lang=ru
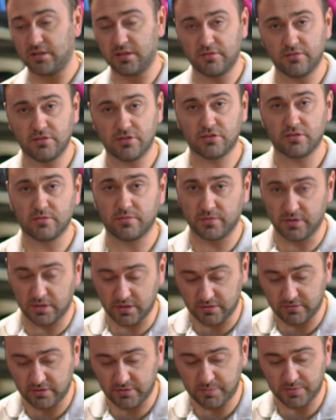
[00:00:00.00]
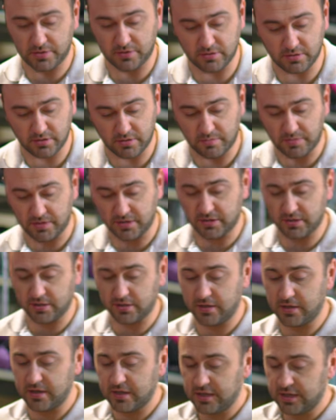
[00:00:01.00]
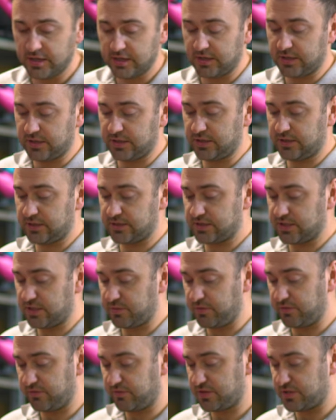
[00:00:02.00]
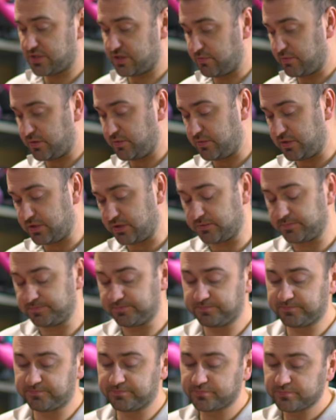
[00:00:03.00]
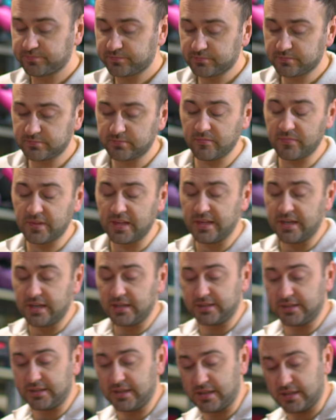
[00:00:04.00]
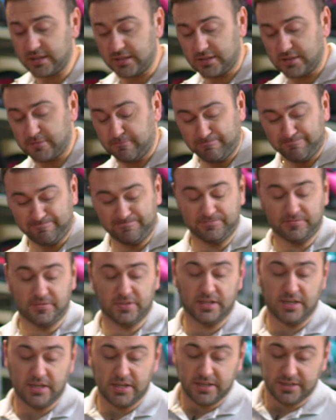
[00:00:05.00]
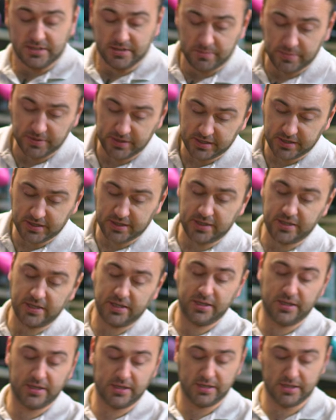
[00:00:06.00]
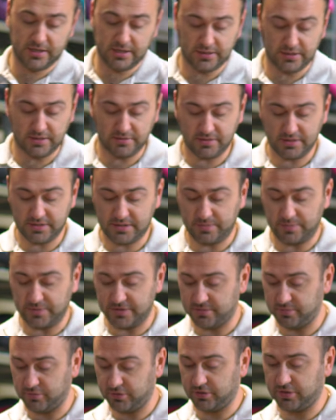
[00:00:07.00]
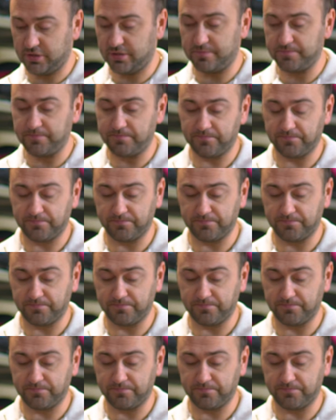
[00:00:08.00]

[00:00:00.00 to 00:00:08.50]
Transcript: Главное, чтобы голова вперед не падала. Это самый важный момент. Так, теперь э, давайте посмотрим,